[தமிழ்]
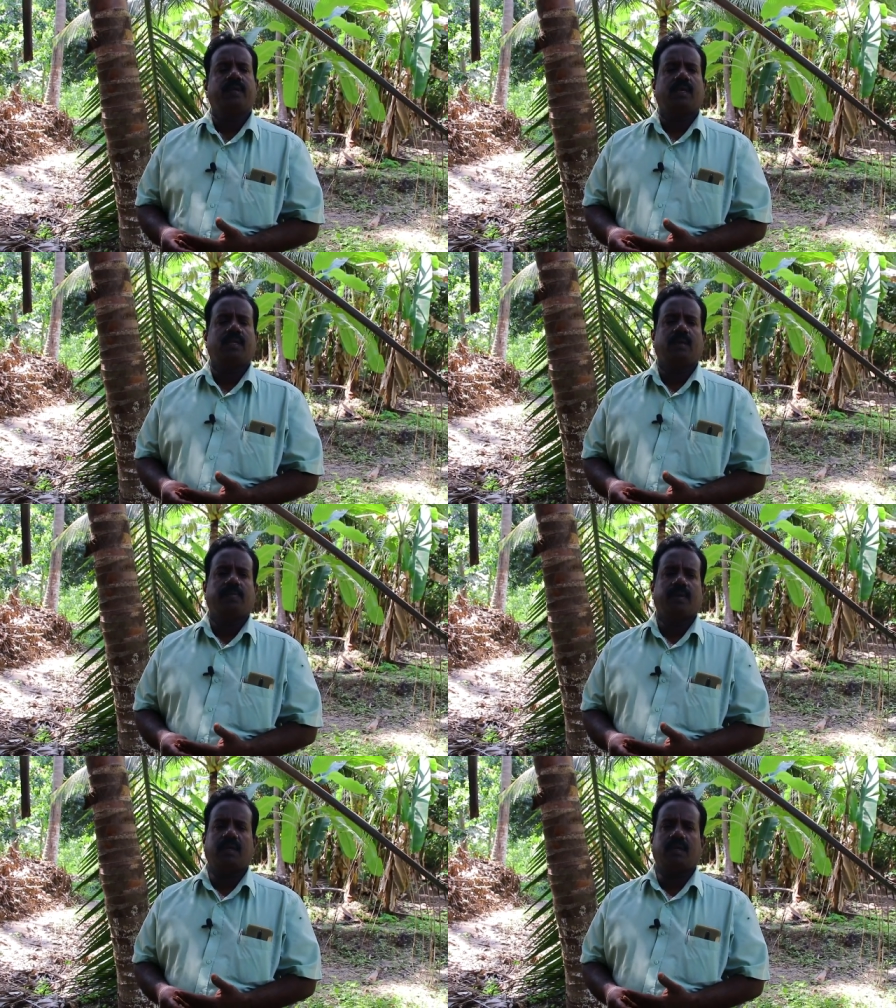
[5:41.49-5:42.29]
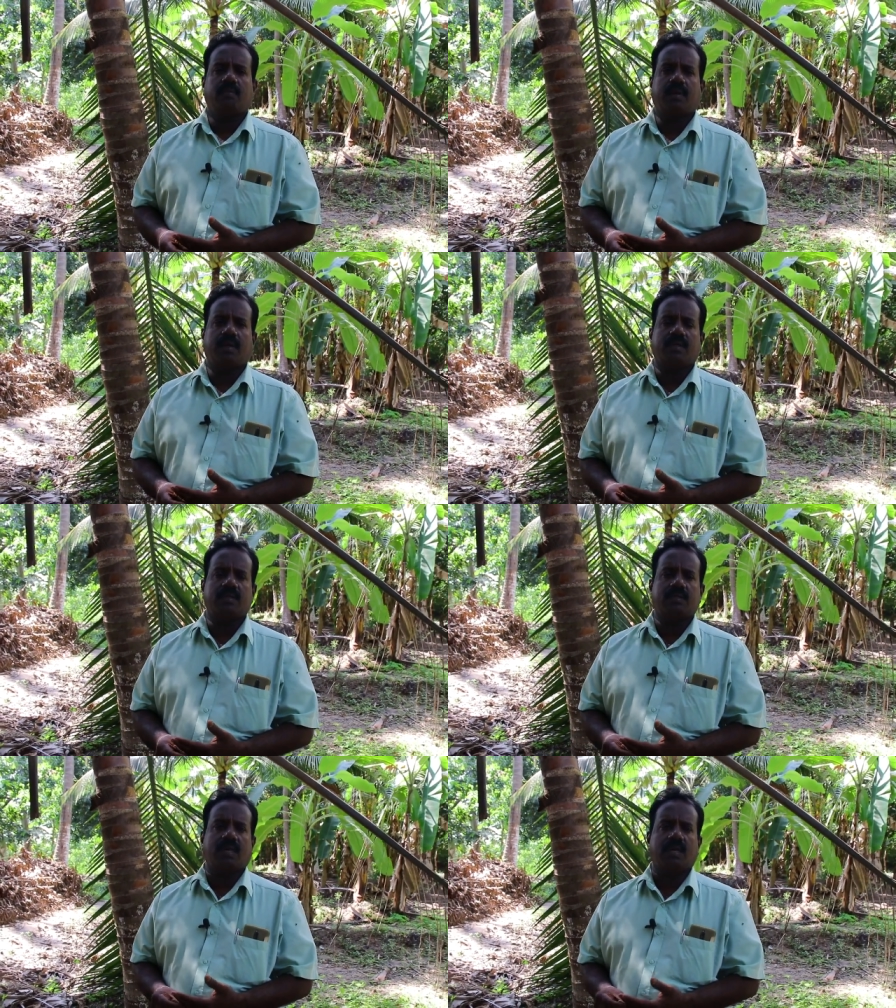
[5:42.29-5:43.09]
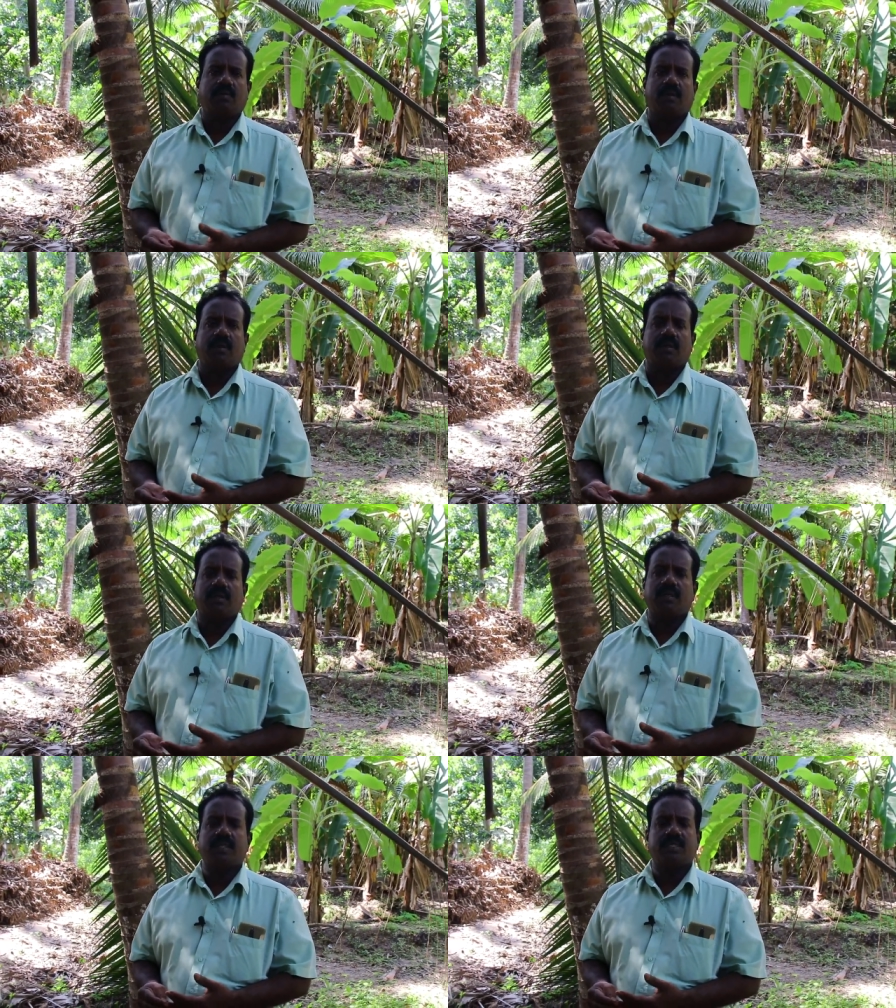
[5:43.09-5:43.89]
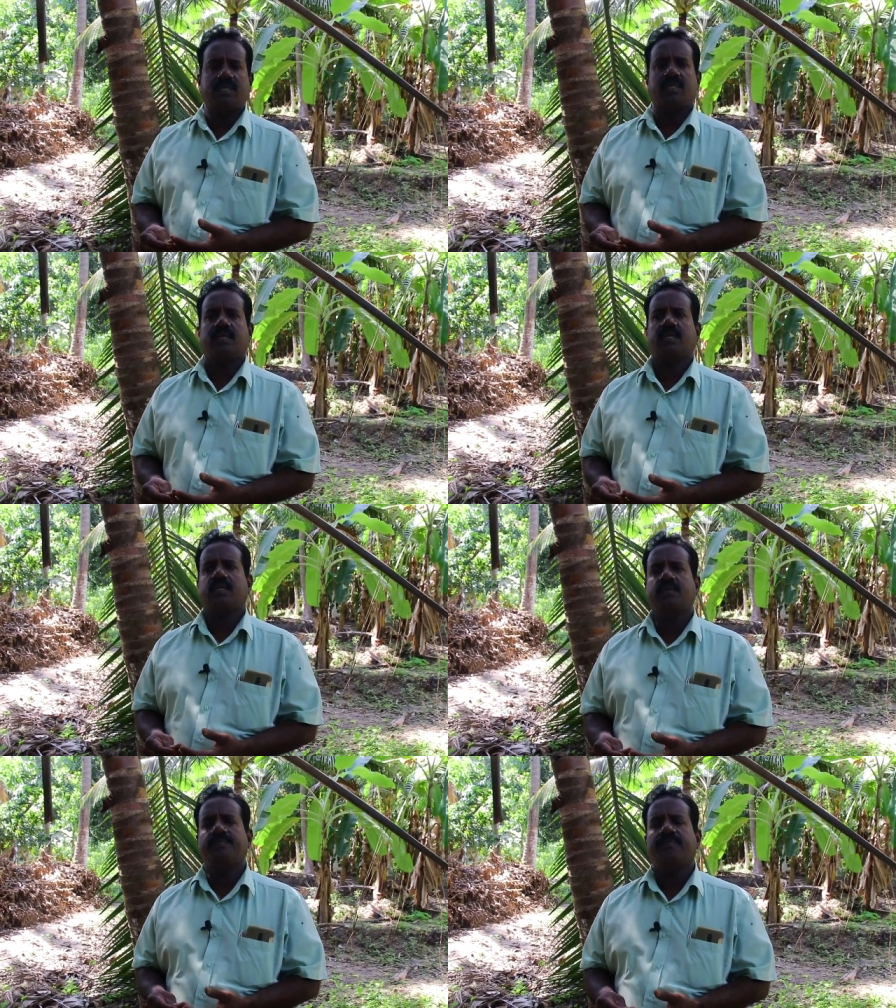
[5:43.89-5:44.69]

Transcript: அதுக்கப்புறம் கிரு மாடு இருக்குது சாகிவால் இருக்குது ரெட் சிந்தி இருக்குது